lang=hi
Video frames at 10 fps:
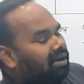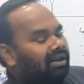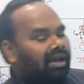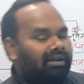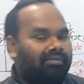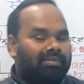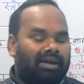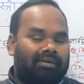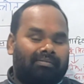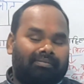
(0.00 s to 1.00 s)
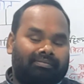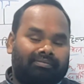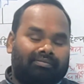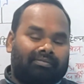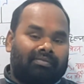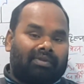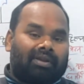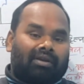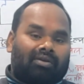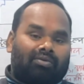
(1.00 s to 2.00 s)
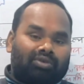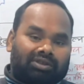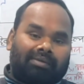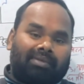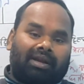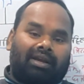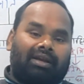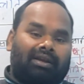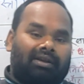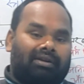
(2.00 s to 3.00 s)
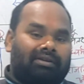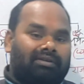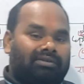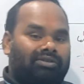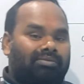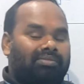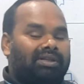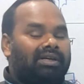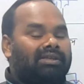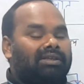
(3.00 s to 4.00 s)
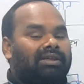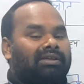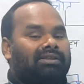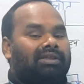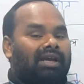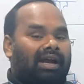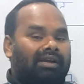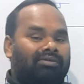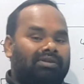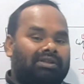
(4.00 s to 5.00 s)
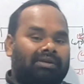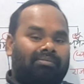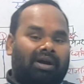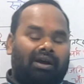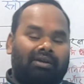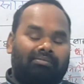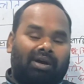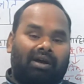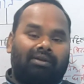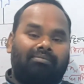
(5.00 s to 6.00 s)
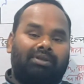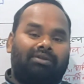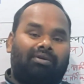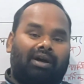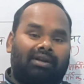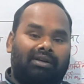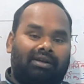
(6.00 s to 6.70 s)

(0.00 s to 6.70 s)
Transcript: वृत्तांत में हम उस समय के जो विदेश से आए हुए थे महान महान विद्वान